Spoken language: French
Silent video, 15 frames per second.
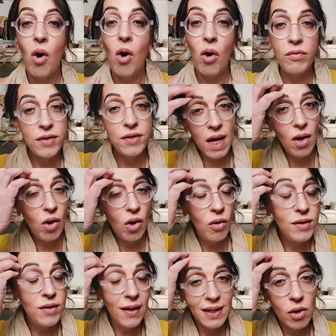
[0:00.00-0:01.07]
là on revient,
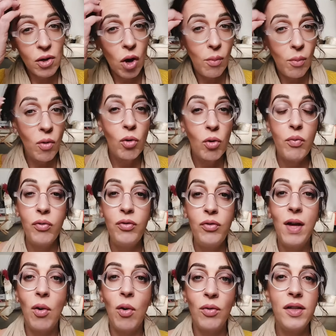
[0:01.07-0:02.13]
on revient à des corps beaucoup
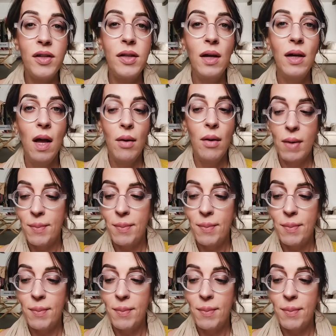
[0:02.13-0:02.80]
plus arrondis,